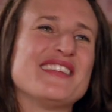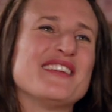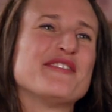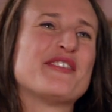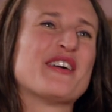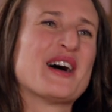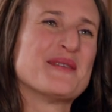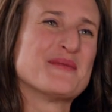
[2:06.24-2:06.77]
c'est
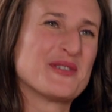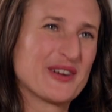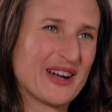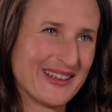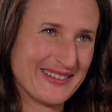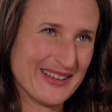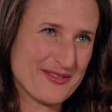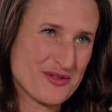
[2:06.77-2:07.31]
vraiment
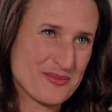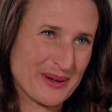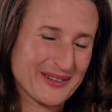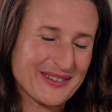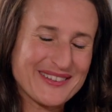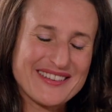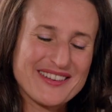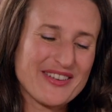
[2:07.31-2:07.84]
grâce à vous
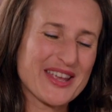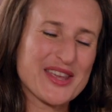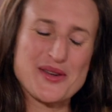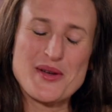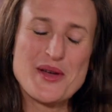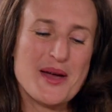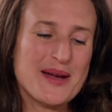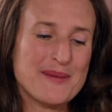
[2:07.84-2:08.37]
parce que c'est vrai que
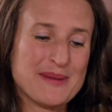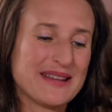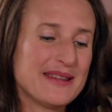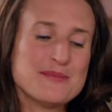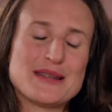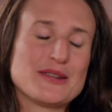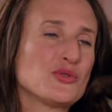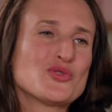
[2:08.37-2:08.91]

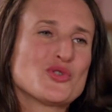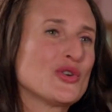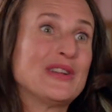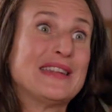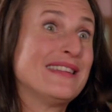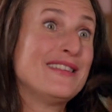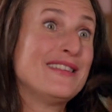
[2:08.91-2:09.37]
Maxime a toujours eu des